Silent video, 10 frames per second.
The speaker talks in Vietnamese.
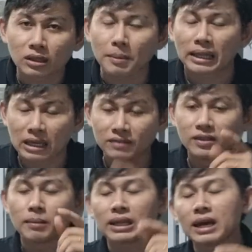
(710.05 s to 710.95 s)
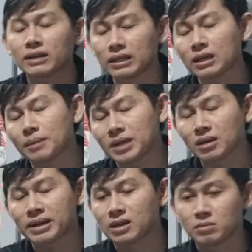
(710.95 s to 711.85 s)
Các bạn thấy cái vườn mà Thái hồi nãy Thái cập
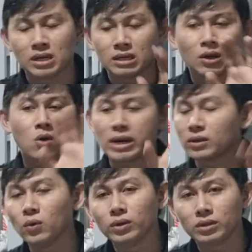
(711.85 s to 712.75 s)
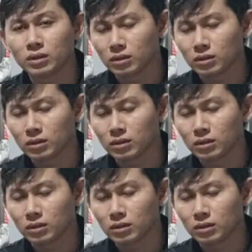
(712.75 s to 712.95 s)
nhật các bạn không, đọt đen thui,